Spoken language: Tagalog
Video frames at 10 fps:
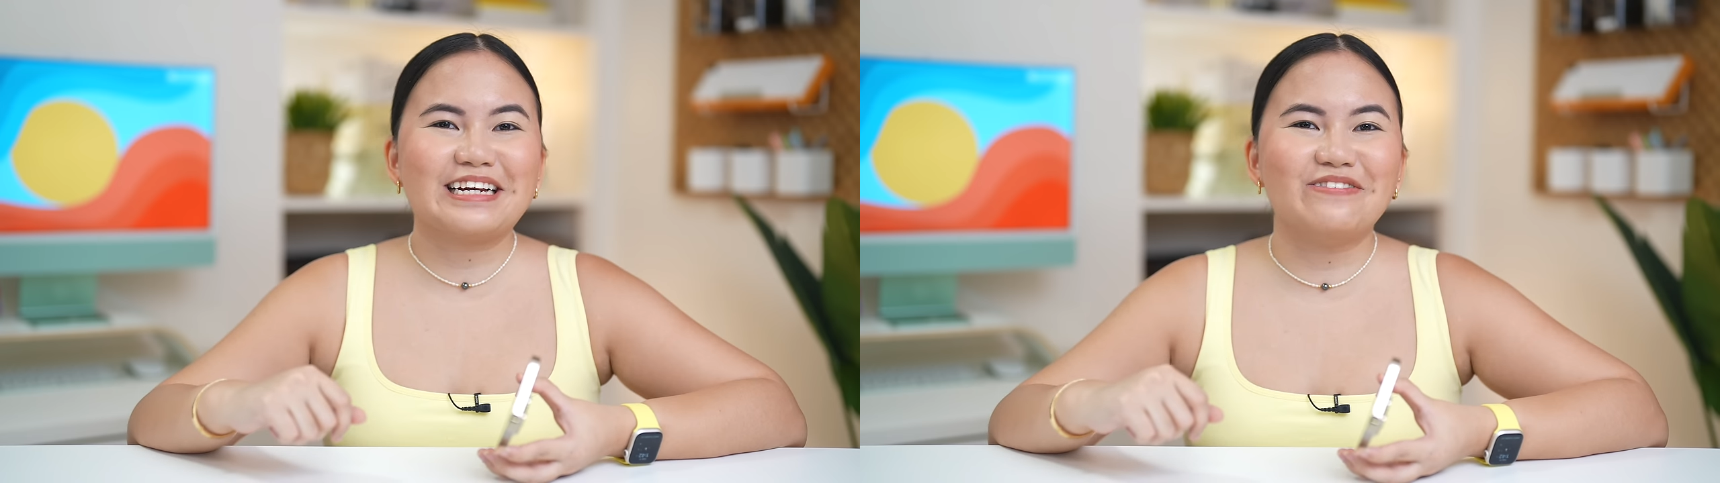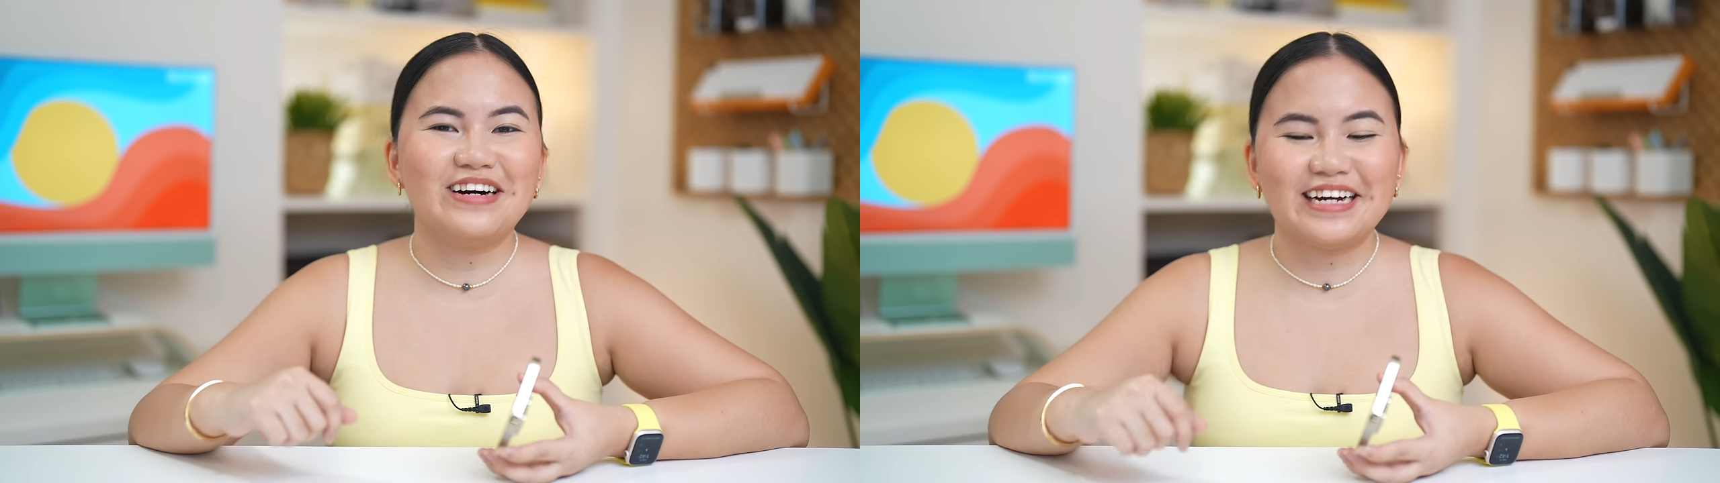
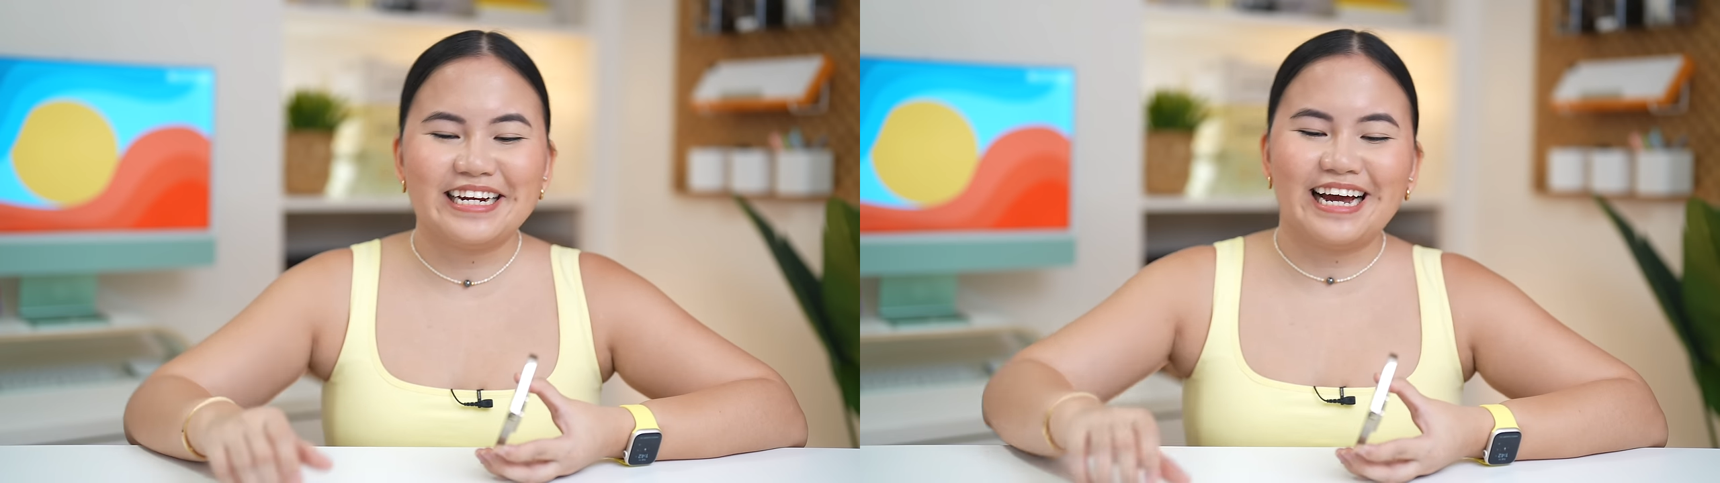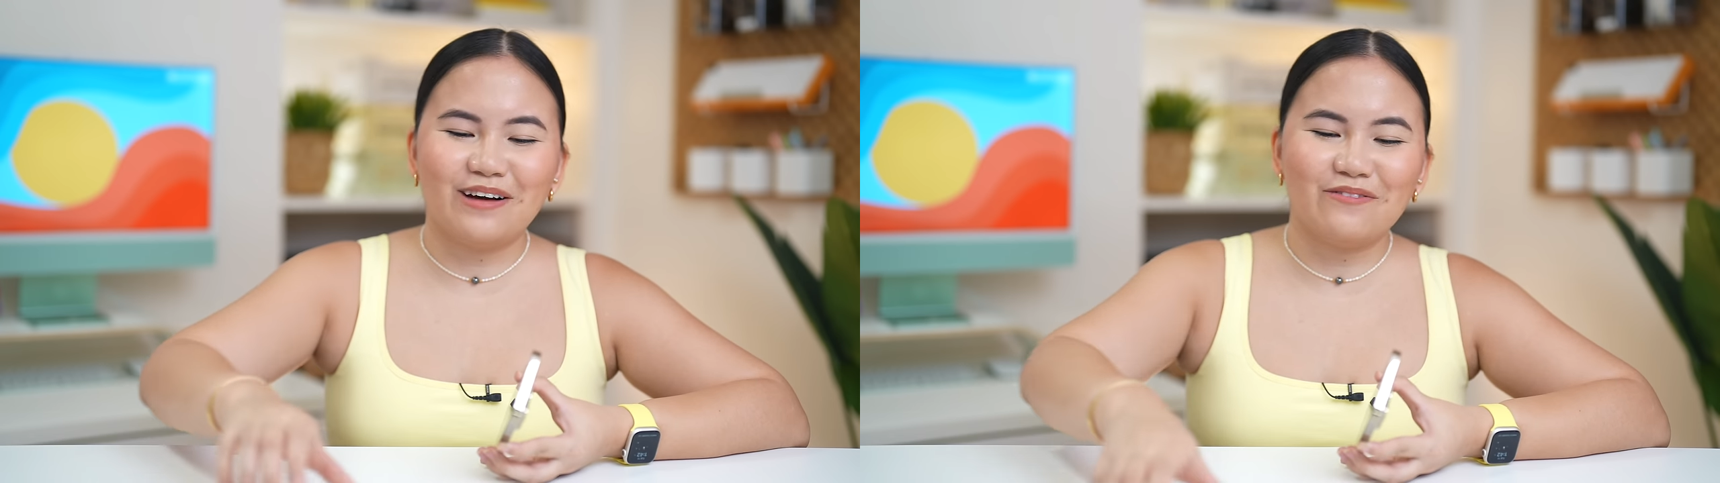namang
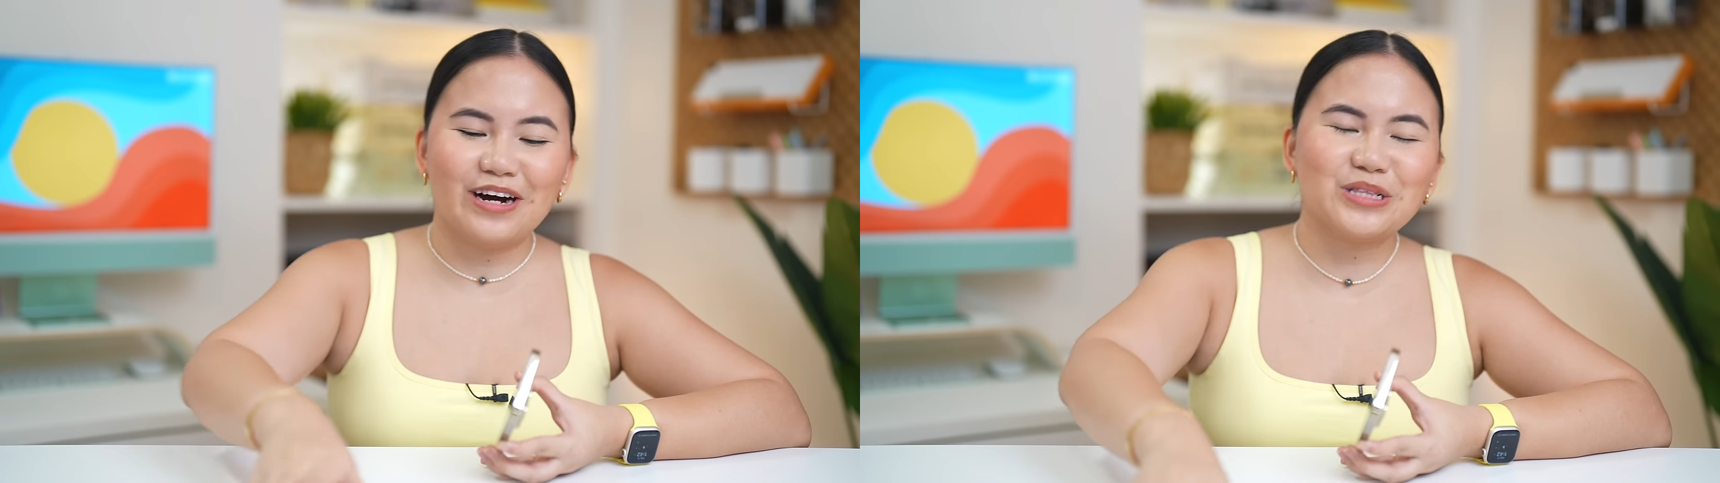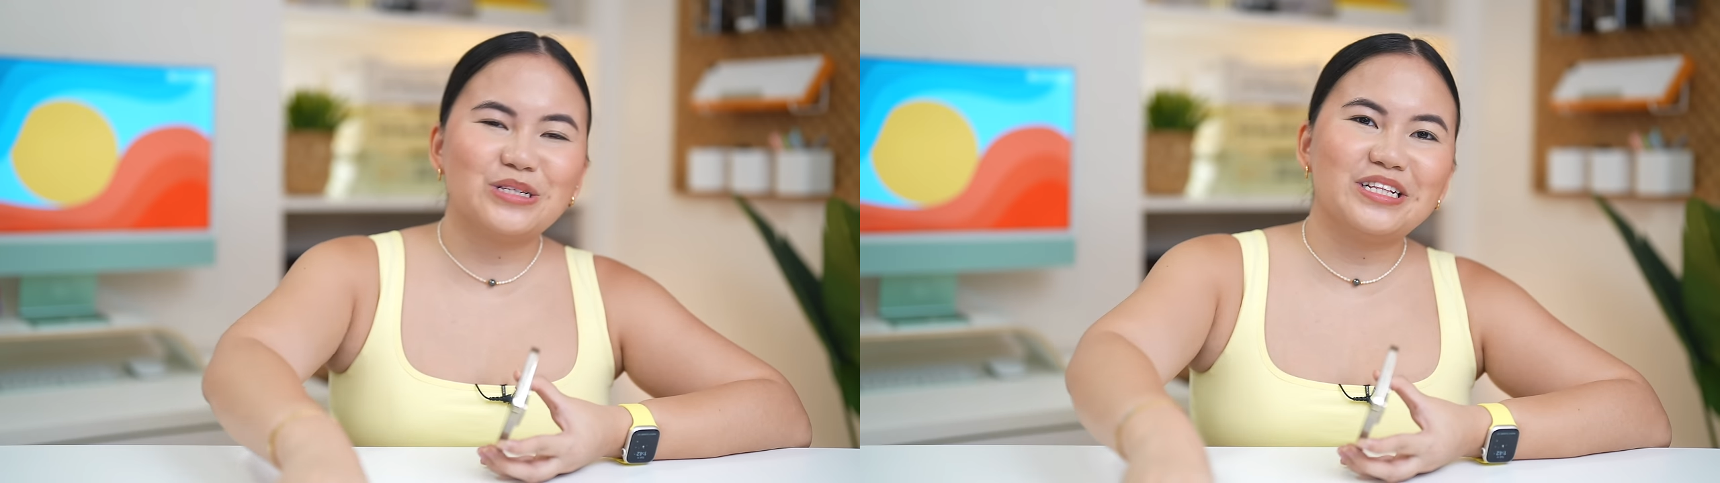
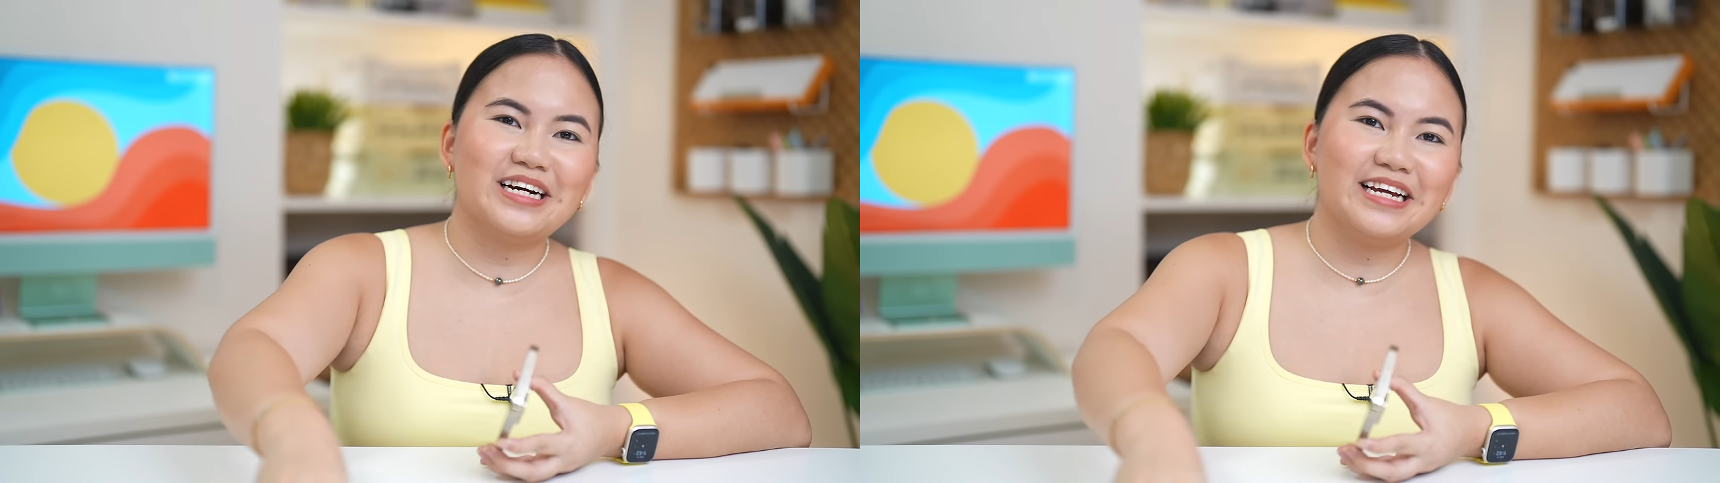inaabangan to ng